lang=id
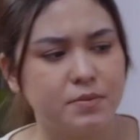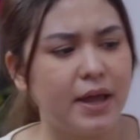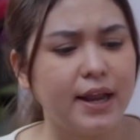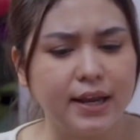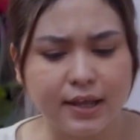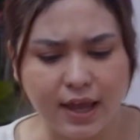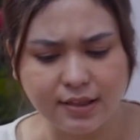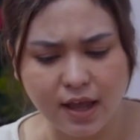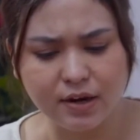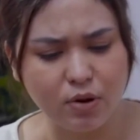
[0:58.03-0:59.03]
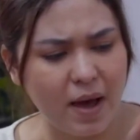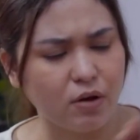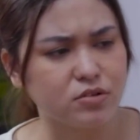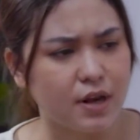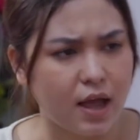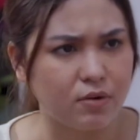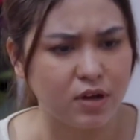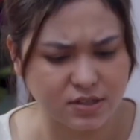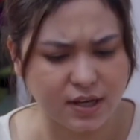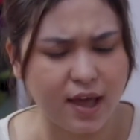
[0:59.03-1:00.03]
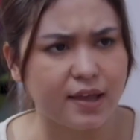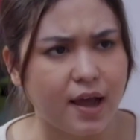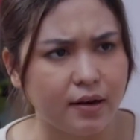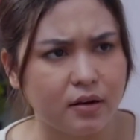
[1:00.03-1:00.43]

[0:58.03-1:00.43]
Ya eh, cuman ini kayaknya tangannya udah bagus lah, udah gak sakit lagi